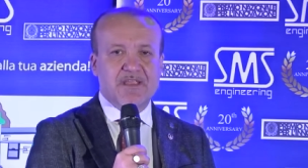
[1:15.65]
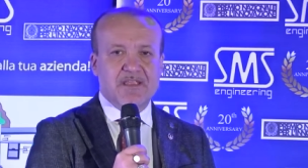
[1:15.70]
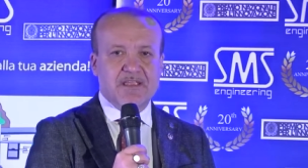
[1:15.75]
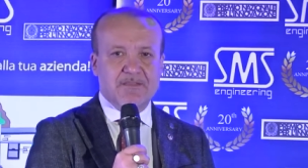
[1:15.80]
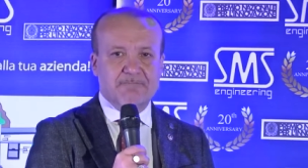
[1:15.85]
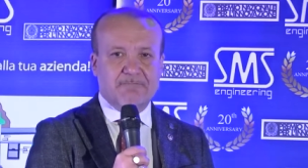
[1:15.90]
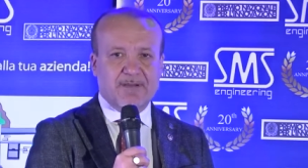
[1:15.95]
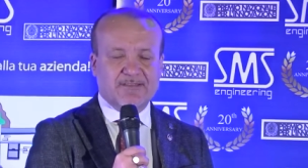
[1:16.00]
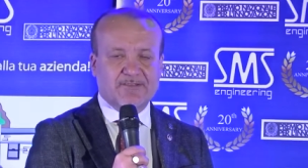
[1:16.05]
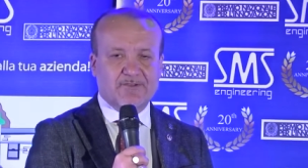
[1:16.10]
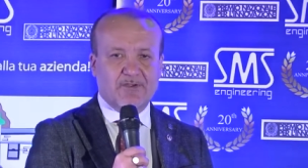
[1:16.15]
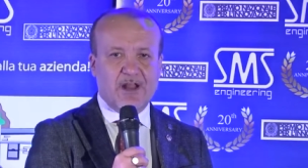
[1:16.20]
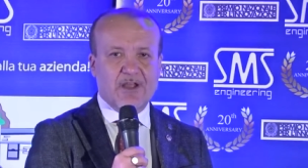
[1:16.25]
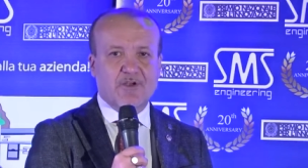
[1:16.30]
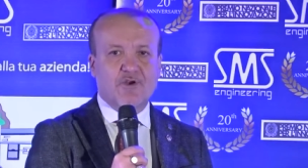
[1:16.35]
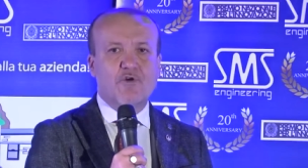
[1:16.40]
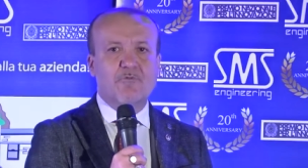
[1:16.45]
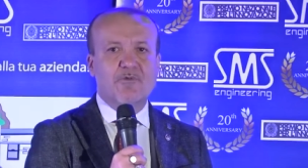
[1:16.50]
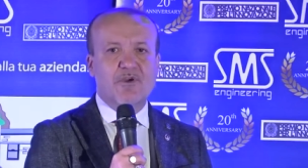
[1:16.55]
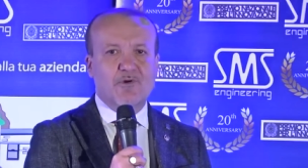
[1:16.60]
in
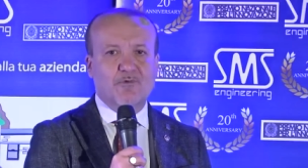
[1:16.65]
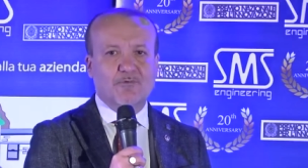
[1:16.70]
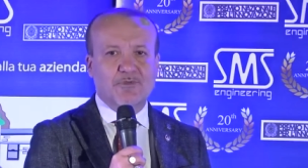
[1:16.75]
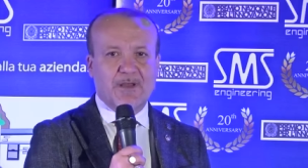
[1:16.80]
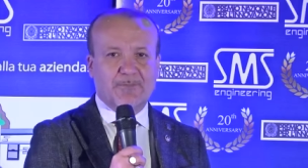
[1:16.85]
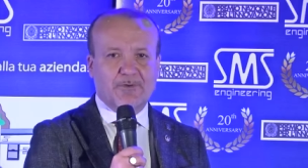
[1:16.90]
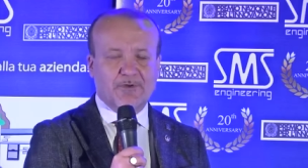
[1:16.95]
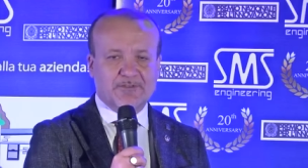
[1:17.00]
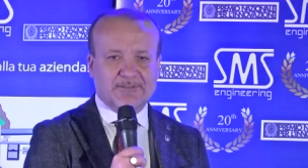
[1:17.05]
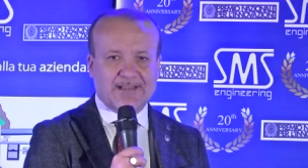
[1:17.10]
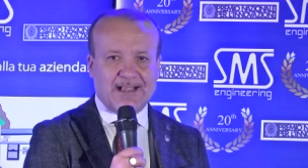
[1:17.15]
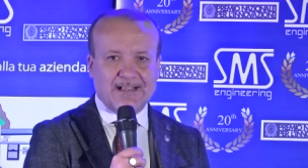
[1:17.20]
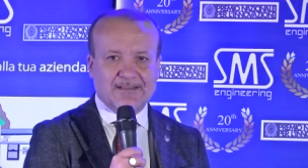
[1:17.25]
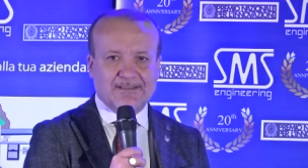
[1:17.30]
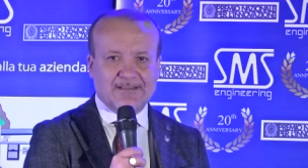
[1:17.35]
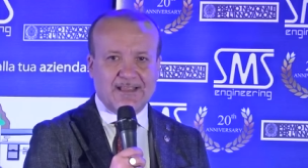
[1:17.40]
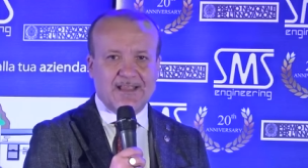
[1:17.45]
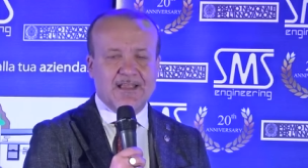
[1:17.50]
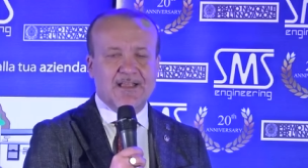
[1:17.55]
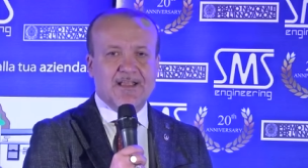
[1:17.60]
particolare come onda
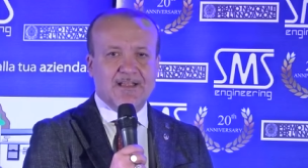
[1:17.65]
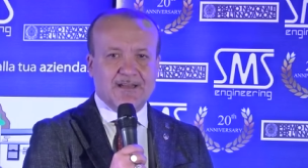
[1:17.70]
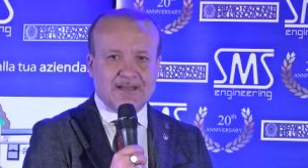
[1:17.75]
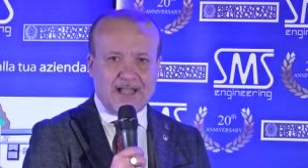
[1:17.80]
portante,